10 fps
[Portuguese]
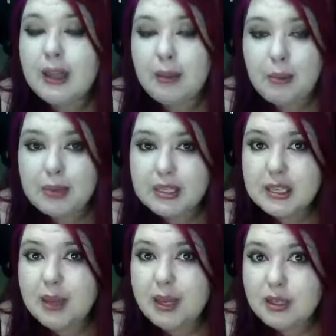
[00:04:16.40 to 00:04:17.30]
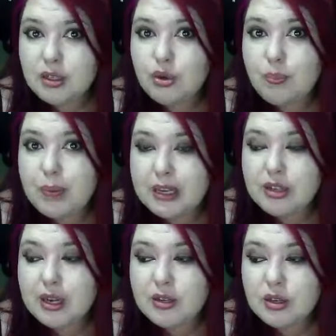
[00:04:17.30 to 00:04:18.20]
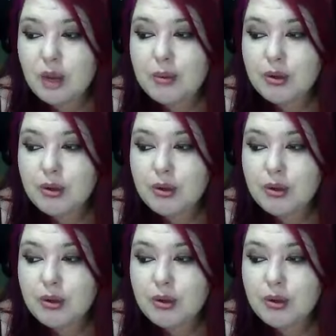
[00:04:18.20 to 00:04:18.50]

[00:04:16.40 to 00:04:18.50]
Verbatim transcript: para perceber isso no preço que eles cobram no